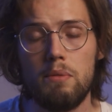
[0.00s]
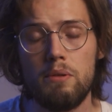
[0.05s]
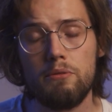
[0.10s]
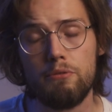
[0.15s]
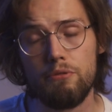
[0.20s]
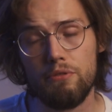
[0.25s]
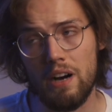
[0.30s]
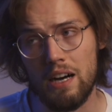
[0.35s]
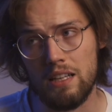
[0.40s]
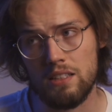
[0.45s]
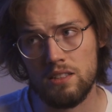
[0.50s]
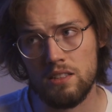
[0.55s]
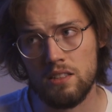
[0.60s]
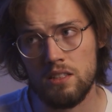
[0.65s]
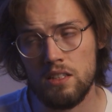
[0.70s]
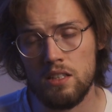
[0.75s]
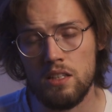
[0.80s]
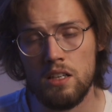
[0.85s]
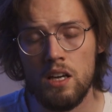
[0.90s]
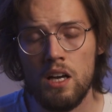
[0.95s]

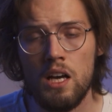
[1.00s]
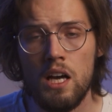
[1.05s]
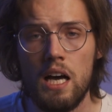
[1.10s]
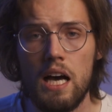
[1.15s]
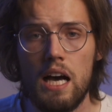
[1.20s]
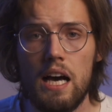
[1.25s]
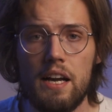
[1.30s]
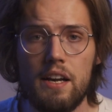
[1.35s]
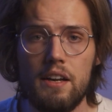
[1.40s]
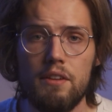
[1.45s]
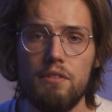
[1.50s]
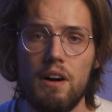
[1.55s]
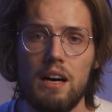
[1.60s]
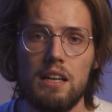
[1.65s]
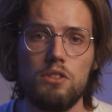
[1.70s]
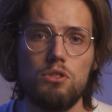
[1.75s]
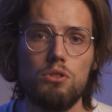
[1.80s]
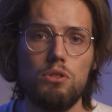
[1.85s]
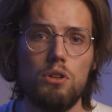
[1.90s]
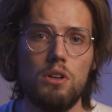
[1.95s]
Infatti è
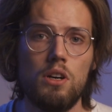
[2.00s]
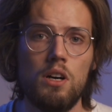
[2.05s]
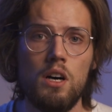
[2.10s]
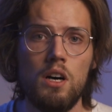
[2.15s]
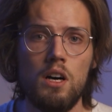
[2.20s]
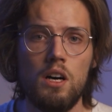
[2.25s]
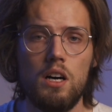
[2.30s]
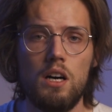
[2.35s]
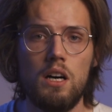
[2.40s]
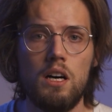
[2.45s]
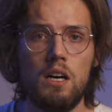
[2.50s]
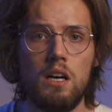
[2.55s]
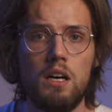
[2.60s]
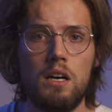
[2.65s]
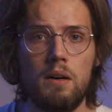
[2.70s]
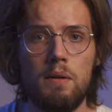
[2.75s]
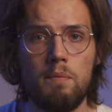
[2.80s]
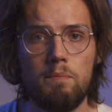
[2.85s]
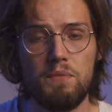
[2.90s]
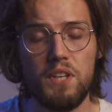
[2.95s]
arrivato
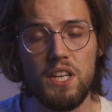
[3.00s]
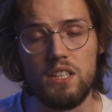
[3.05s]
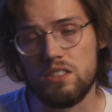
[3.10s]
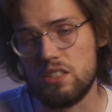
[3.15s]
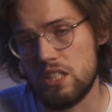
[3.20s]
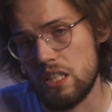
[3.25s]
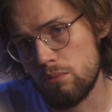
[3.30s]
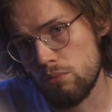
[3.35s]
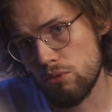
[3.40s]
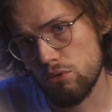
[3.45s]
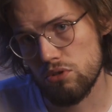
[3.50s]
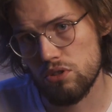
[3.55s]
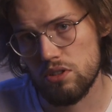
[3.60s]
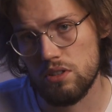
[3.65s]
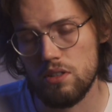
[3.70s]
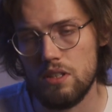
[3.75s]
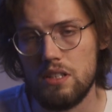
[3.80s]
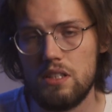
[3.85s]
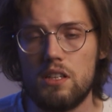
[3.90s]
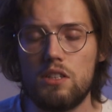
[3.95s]
eh, da Simus,
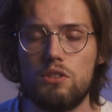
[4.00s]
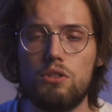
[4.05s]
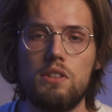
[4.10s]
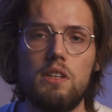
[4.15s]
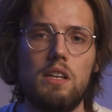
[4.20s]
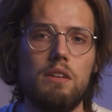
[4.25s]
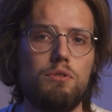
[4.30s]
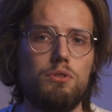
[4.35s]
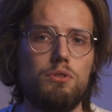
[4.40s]
il direttore della